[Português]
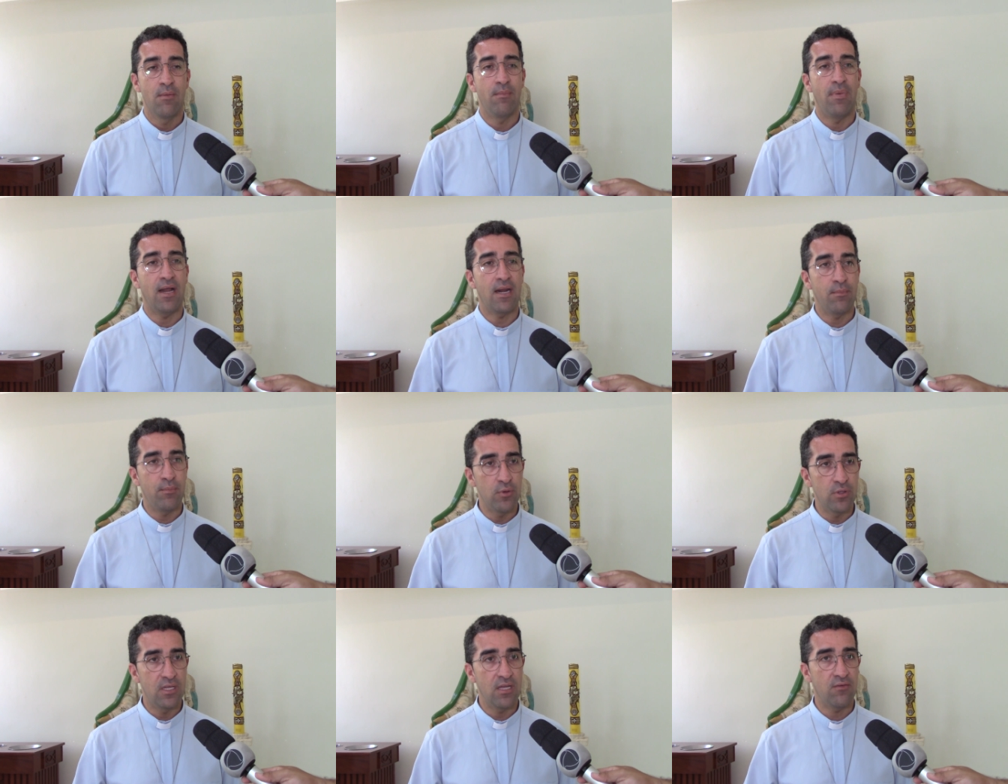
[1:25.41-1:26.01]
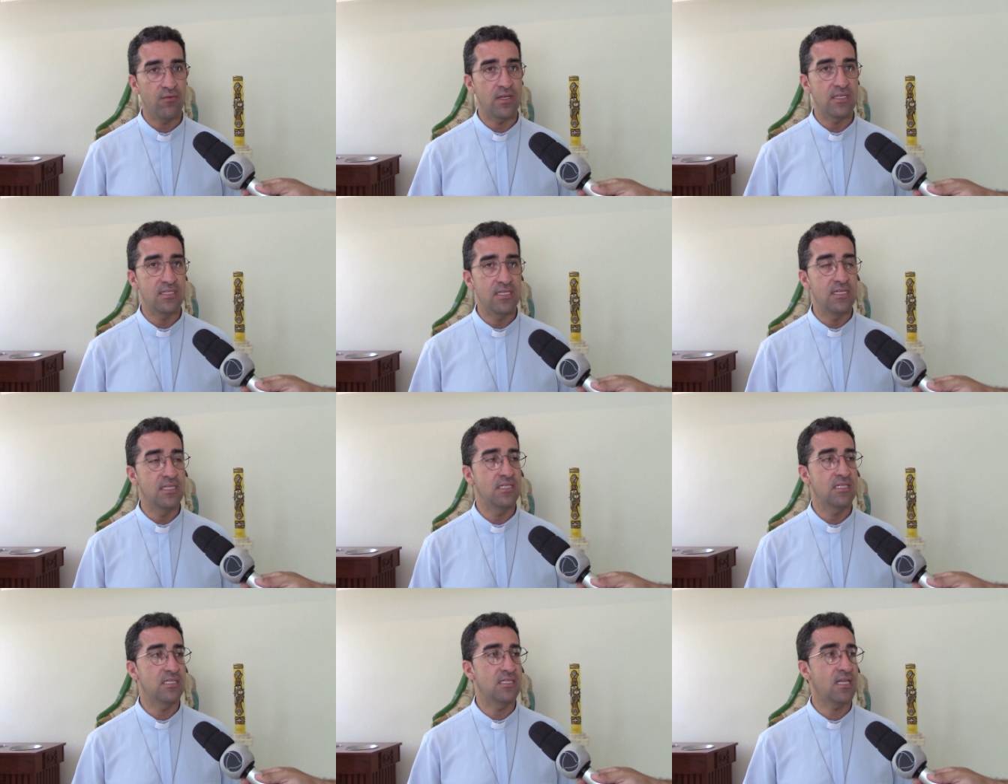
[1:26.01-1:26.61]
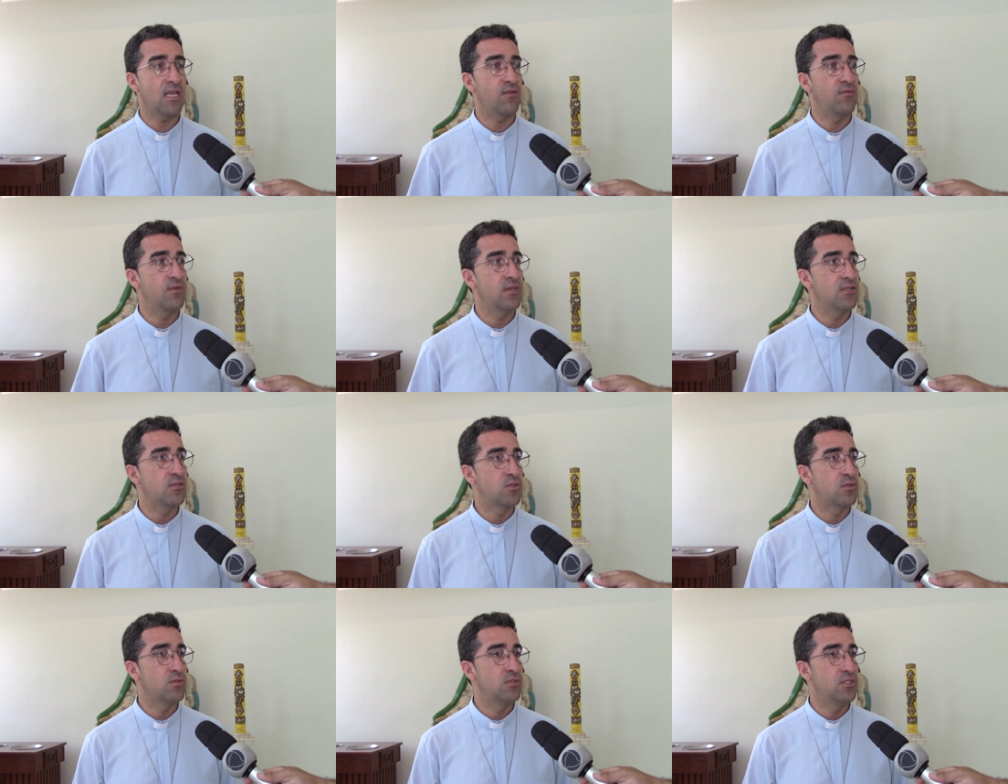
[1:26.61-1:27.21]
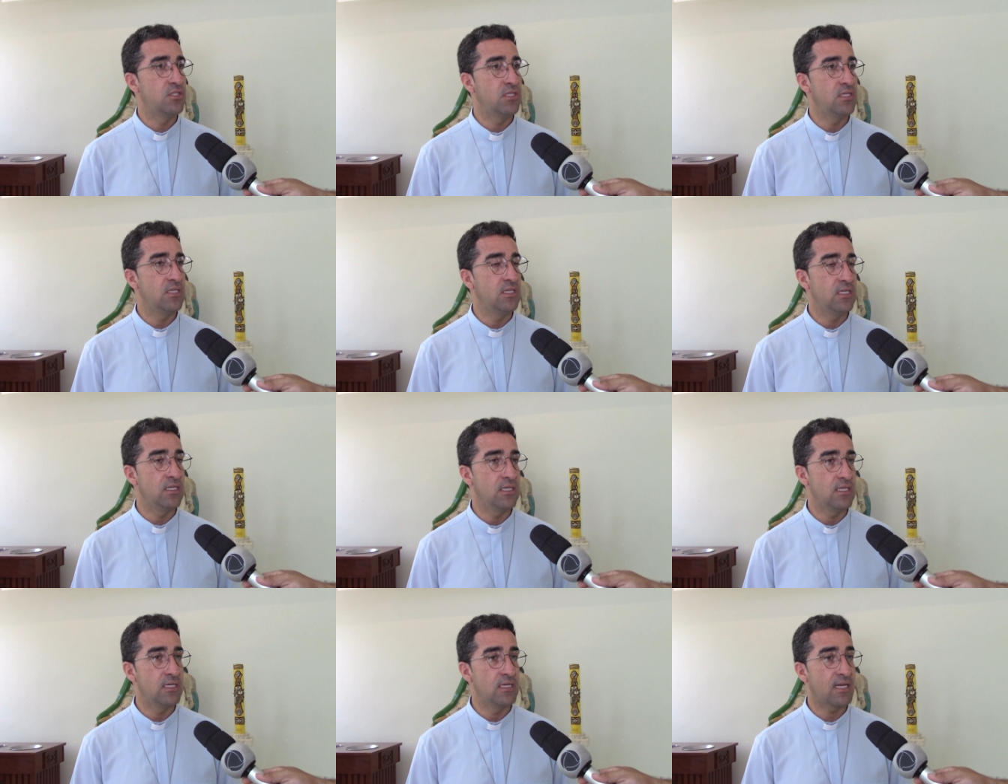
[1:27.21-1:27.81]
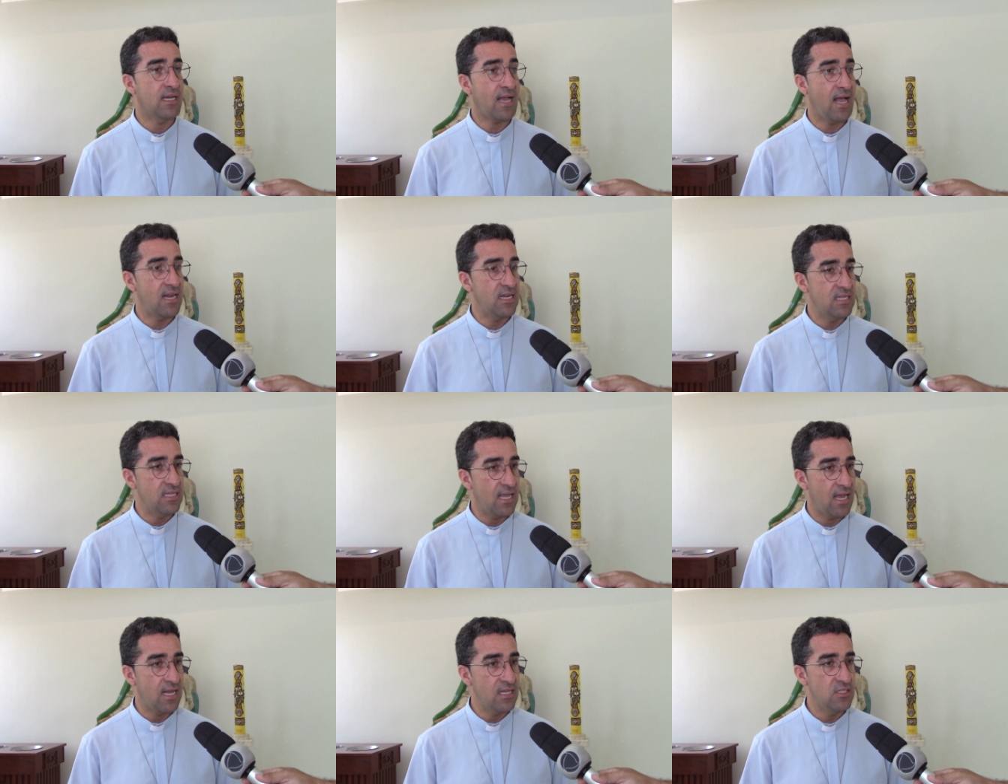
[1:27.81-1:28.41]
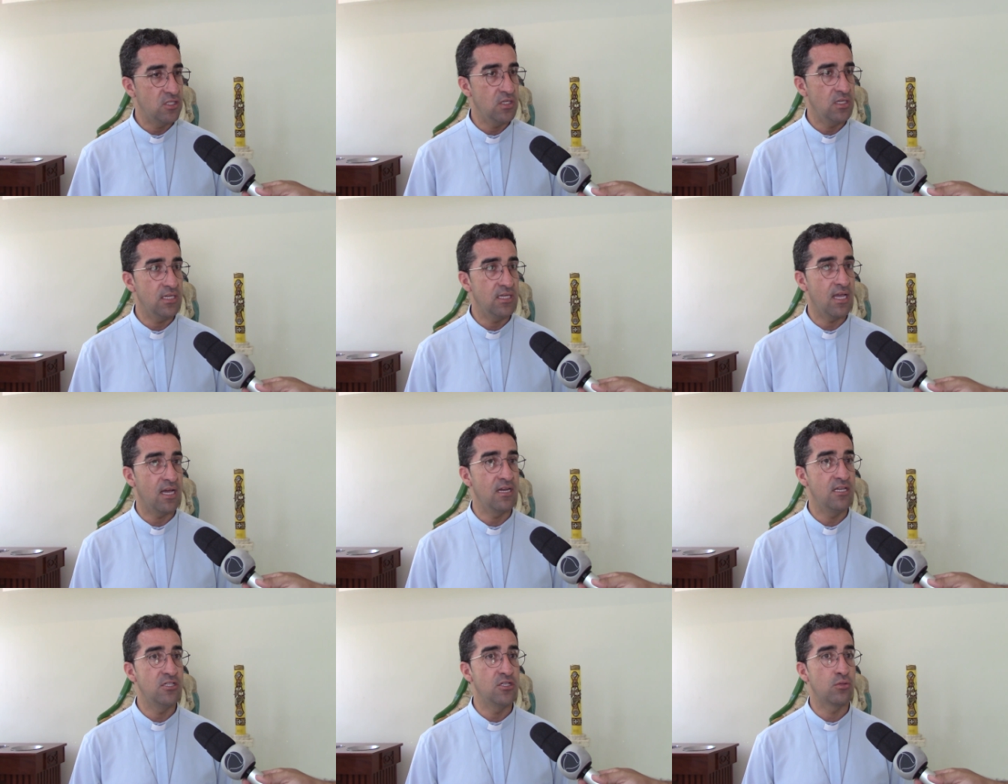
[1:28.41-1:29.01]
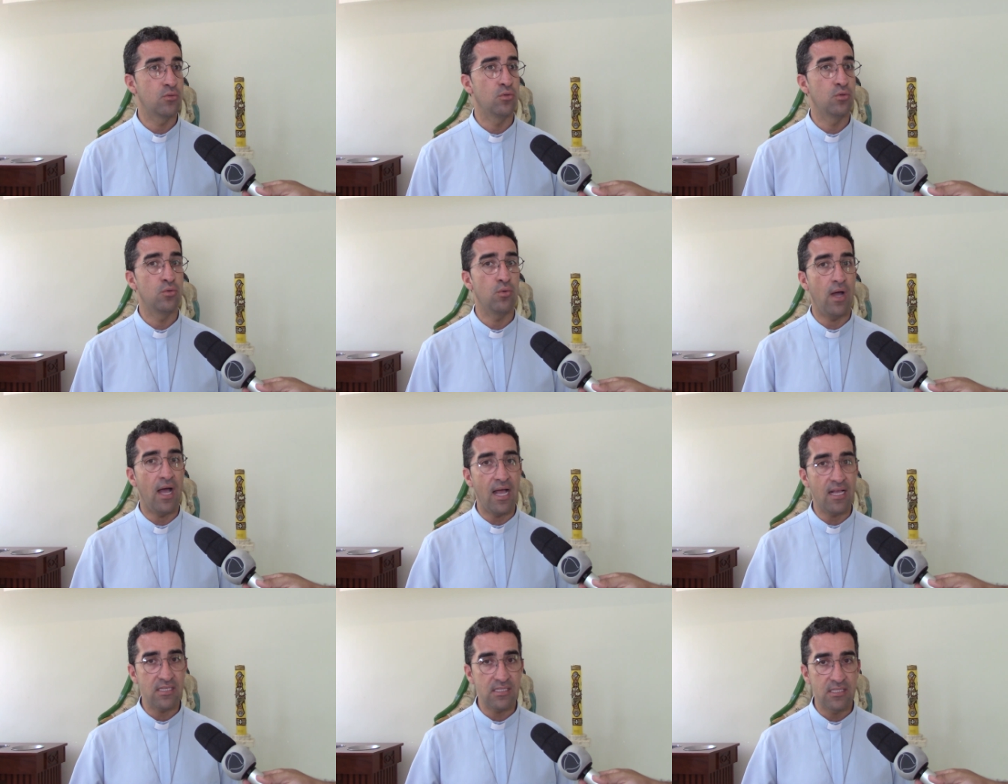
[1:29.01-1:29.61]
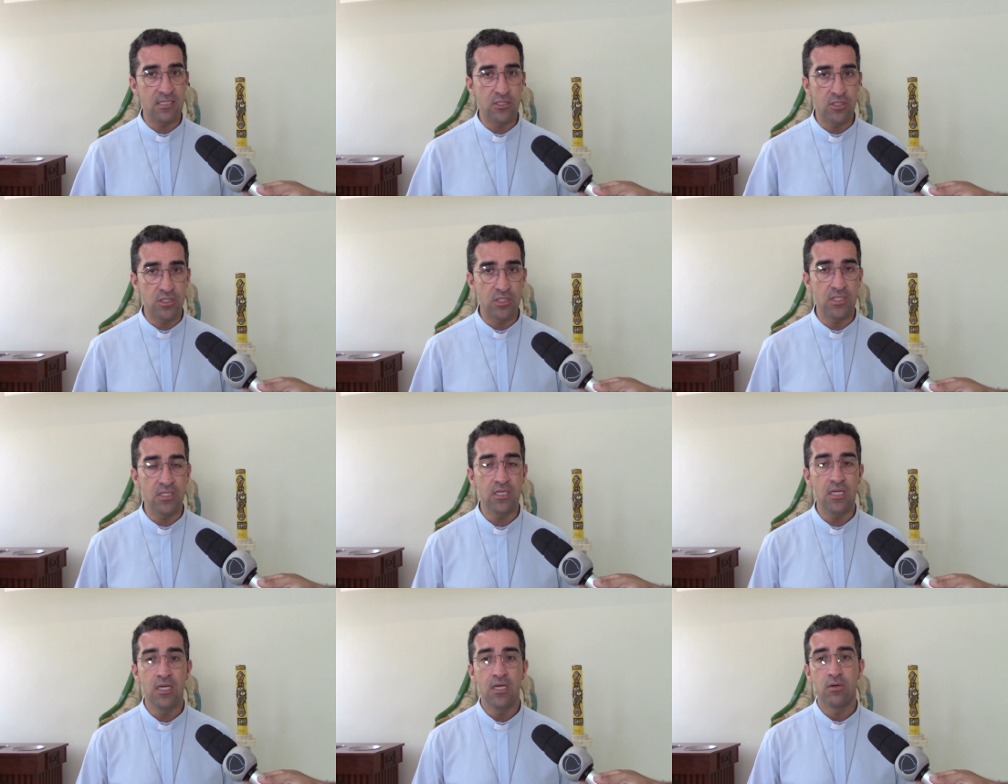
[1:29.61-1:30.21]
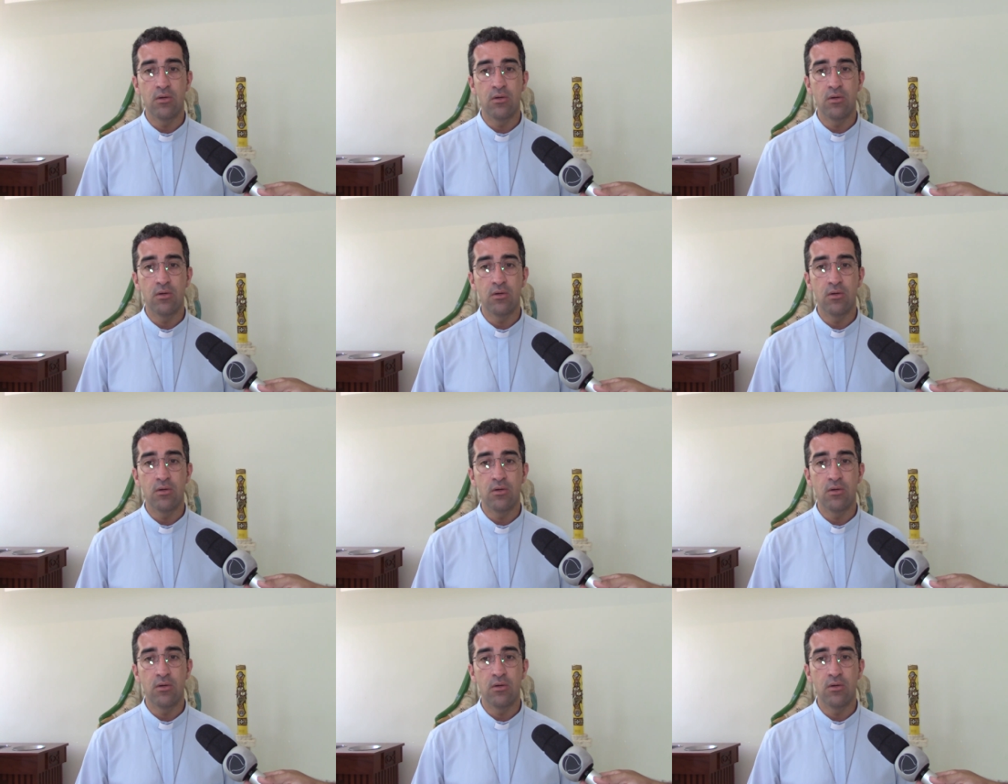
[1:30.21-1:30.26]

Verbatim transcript: para poder fazer esse serviço de caridade e, além de tudo, assistir